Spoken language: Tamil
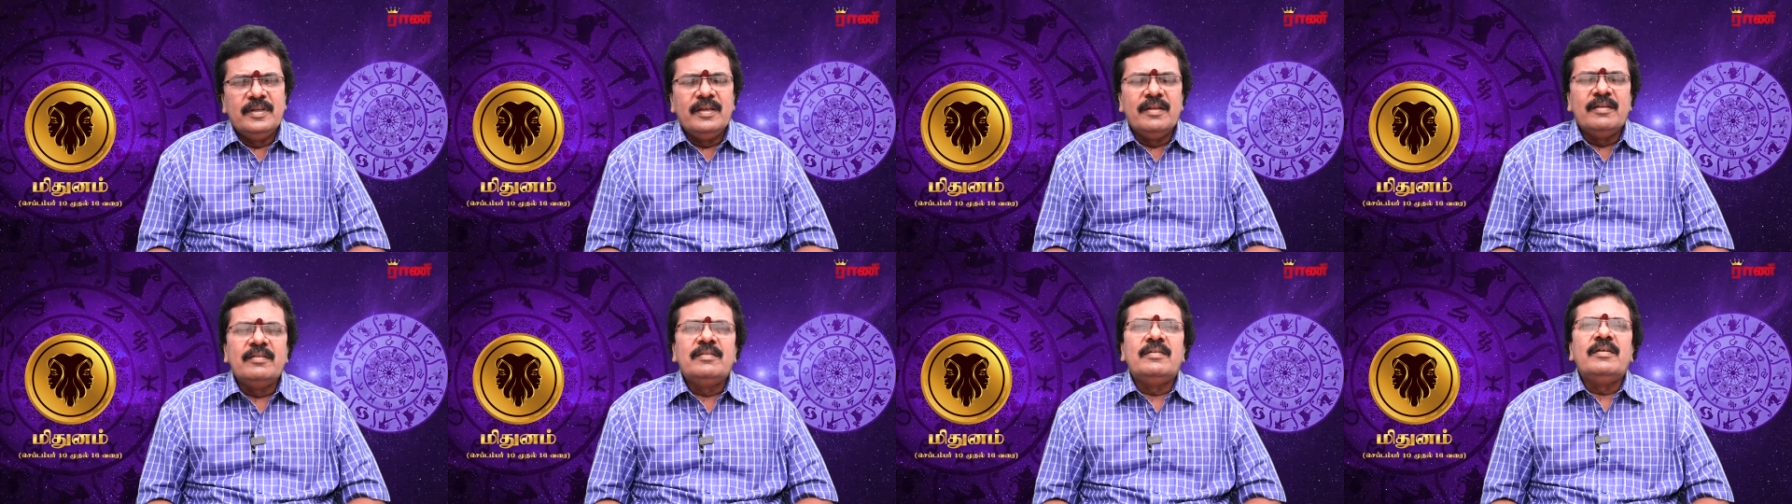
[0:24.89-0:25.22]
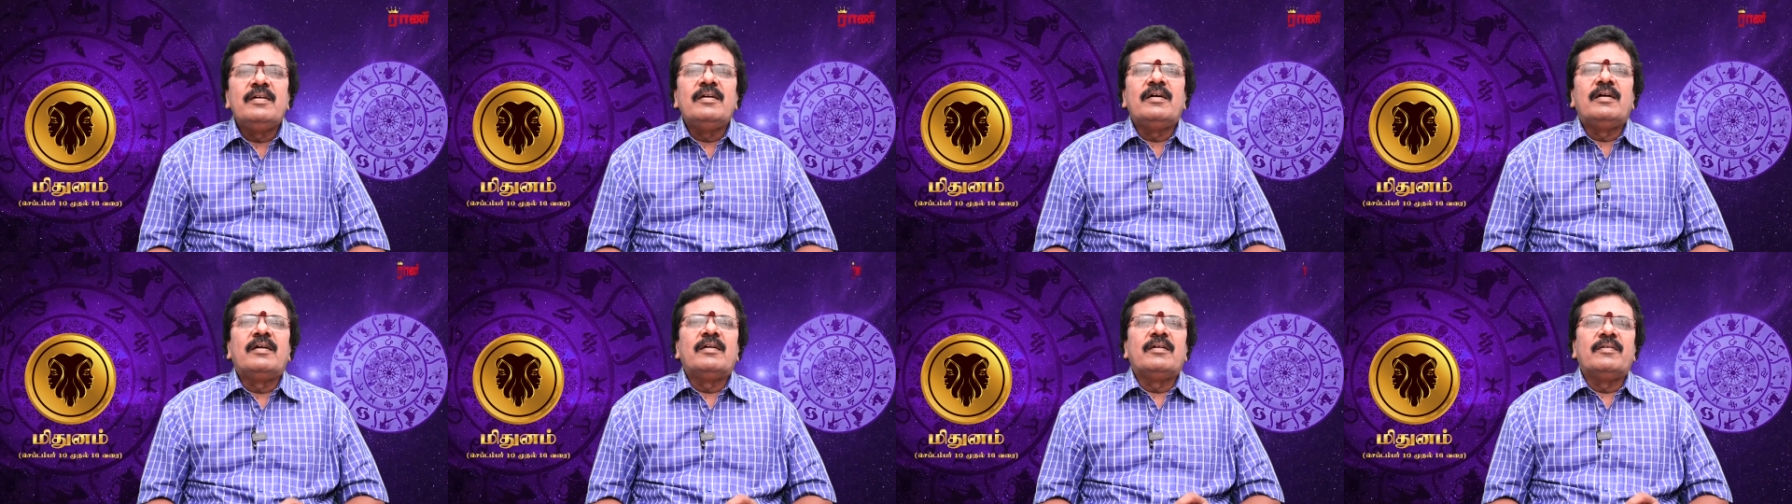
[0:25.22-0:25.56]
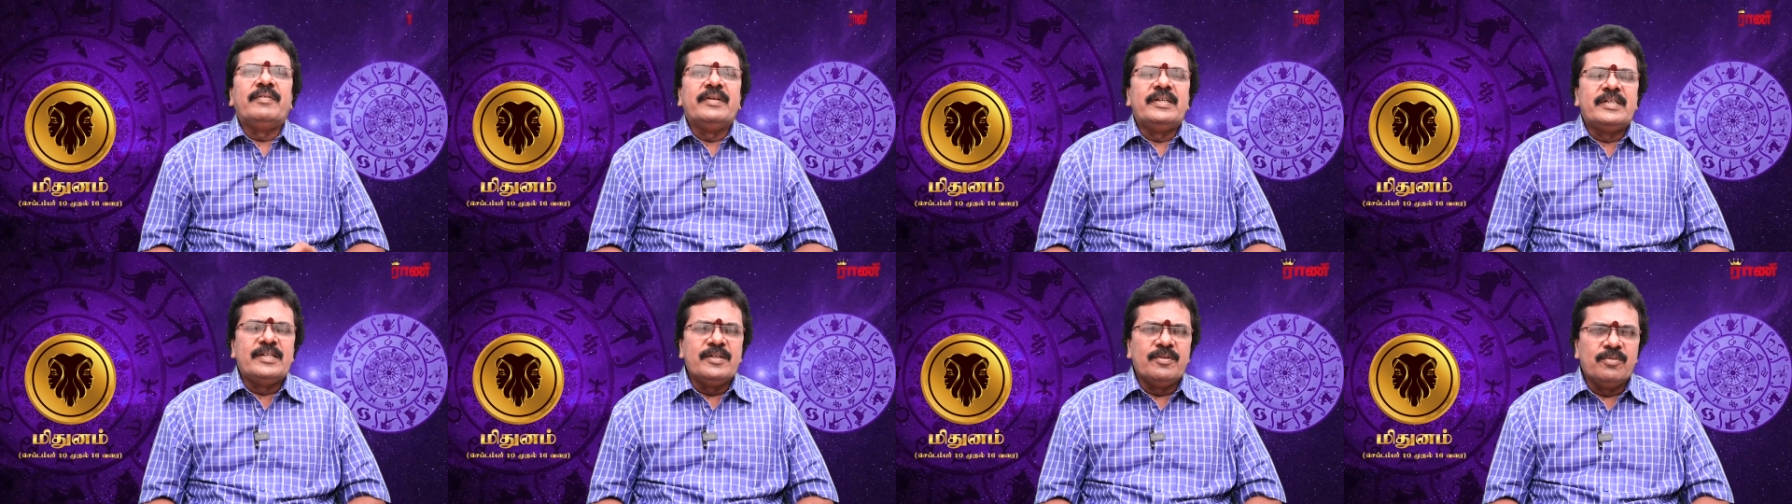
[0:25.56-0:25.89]
இறுதியான
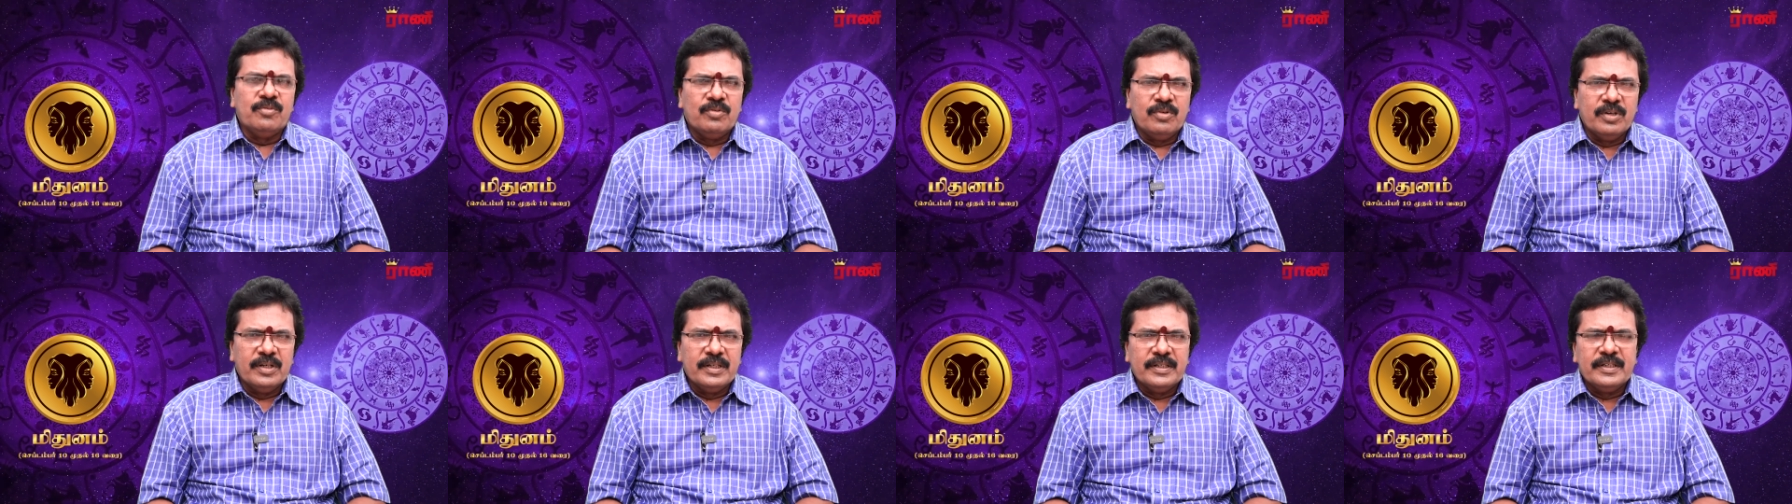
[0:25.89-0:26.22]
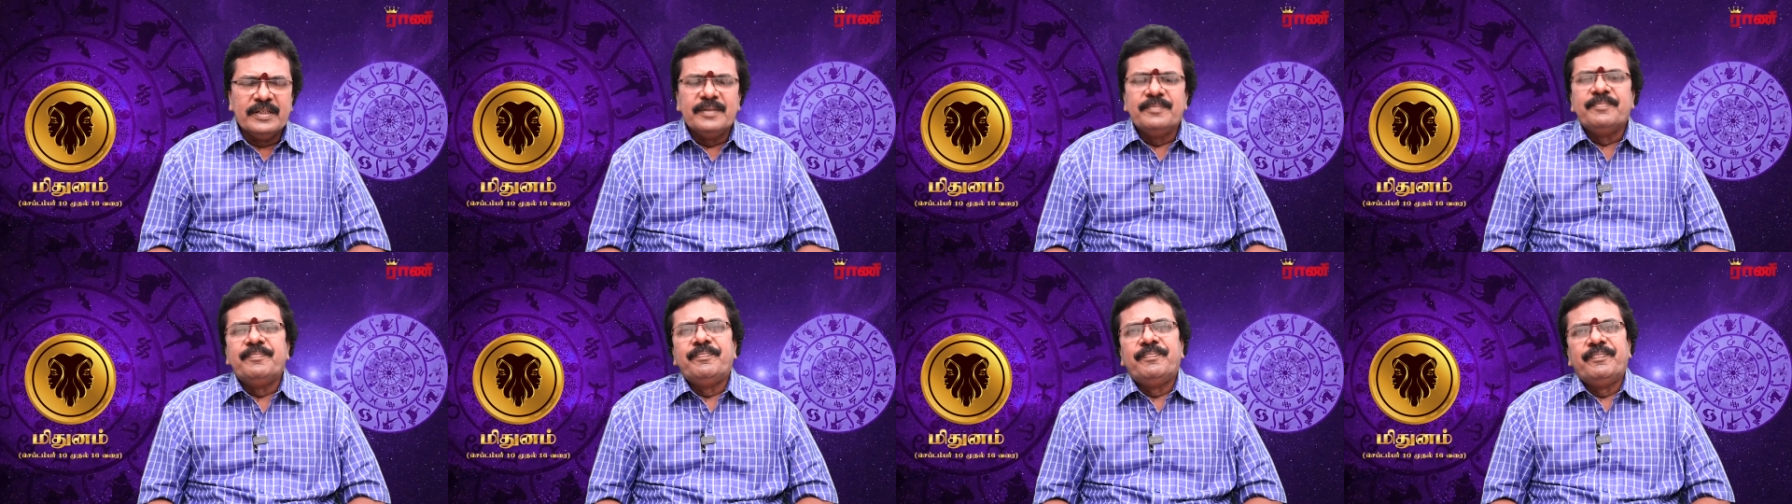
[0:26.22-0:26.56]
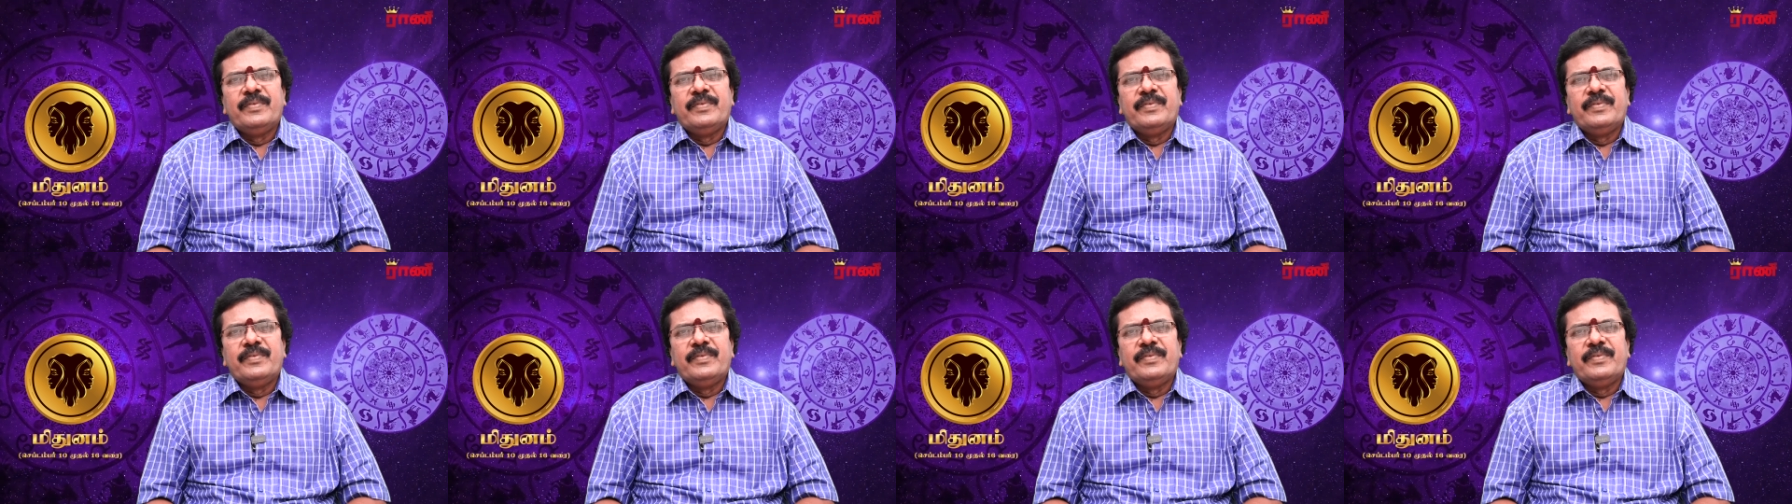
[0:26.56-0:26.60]
வெற்றி உங்களுக்கு